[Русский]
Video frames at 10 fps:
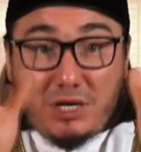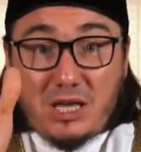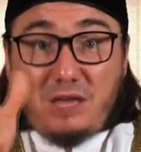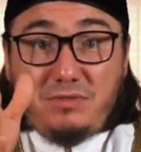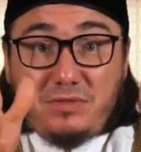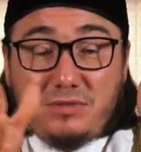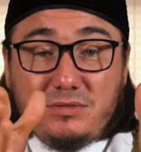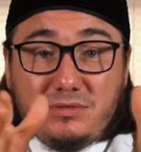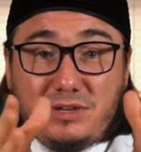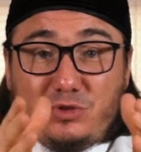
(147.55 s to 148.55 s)
Аль-Каф,
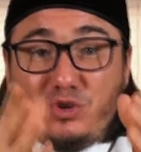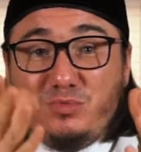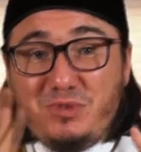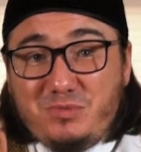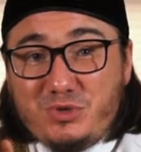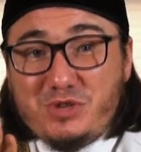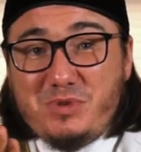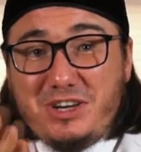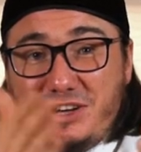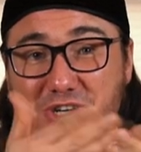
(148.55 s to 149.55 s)
которую
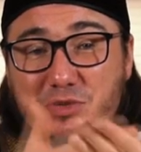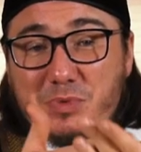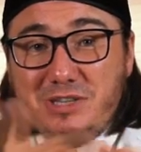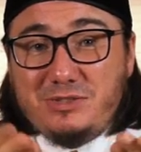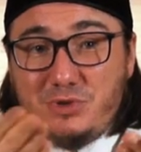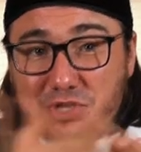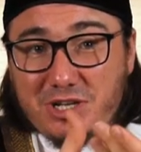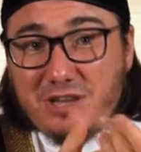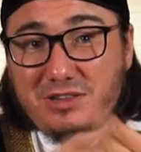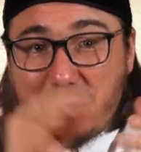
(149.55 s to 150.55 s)
мусульмане каждую пятницу
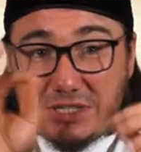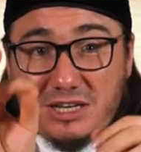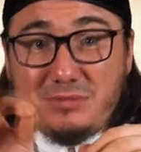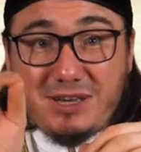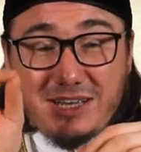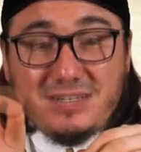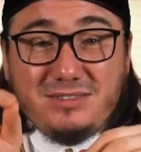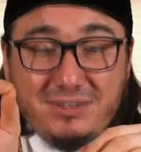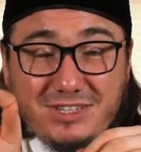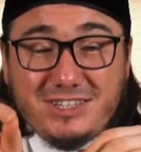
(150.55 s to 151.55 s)
читают, и последнем
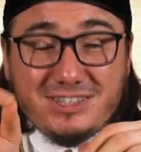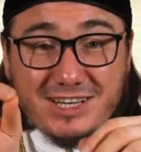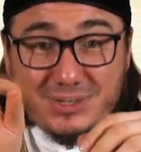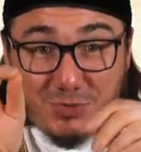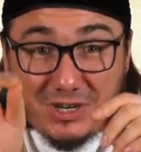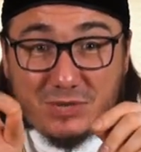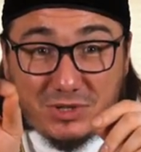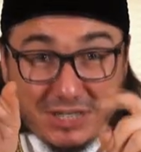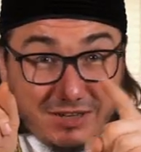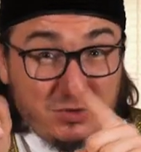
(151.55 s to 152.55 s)
аяте Всевышний Субхану
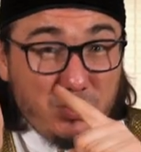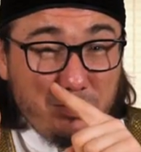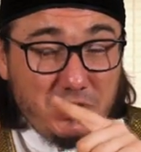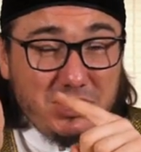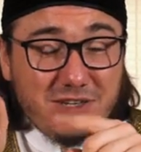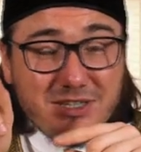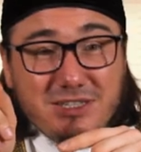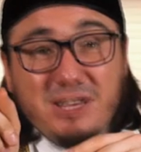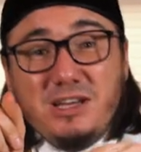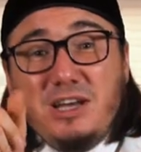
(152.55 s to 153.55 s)
Ва в Суре Пещеры
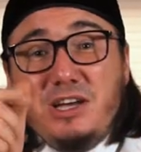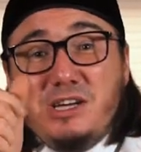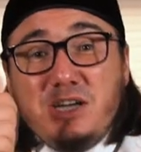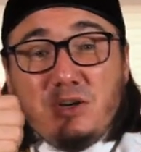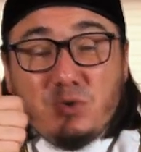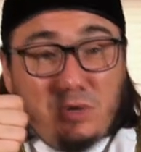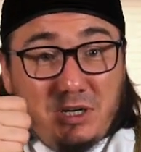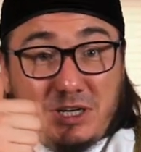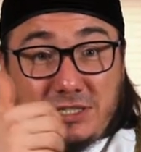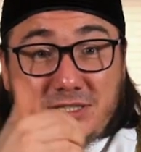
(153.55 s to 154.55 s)
сказал,
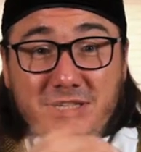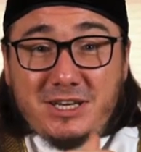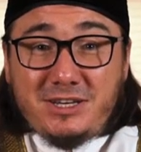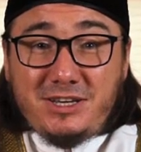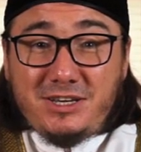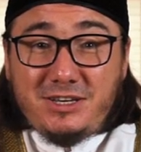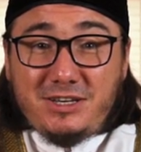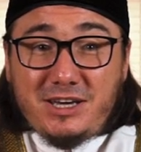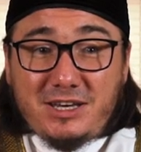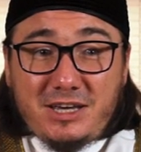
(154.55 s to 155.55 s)
قل
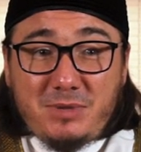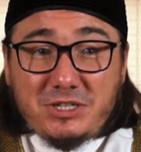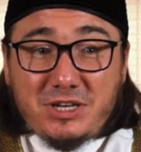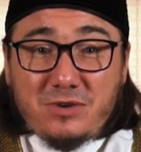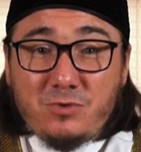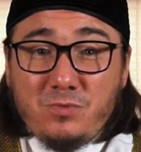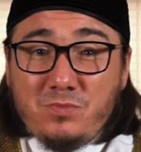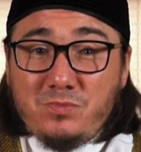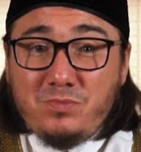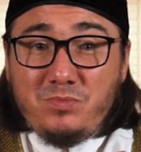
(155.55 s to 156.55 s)
إنني أنا بشر
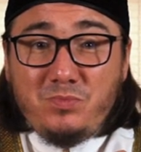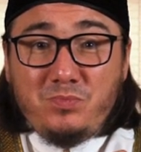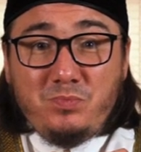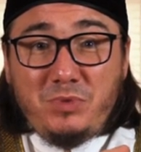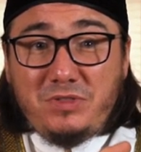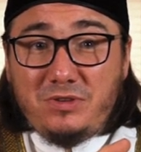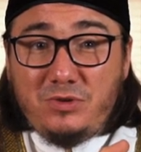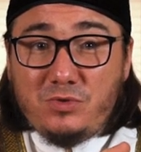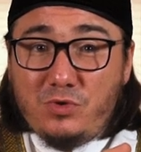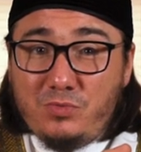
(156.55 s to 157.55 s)

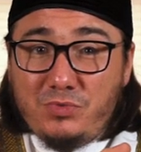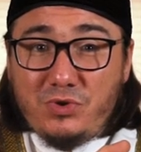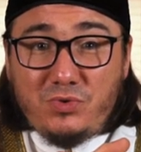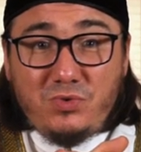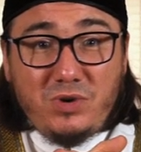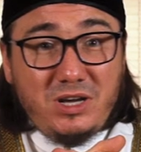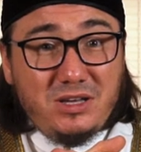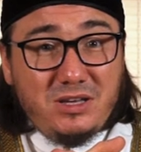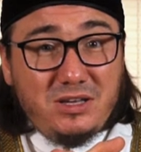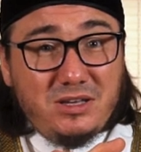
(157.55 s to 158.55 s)
مثلكم يوحى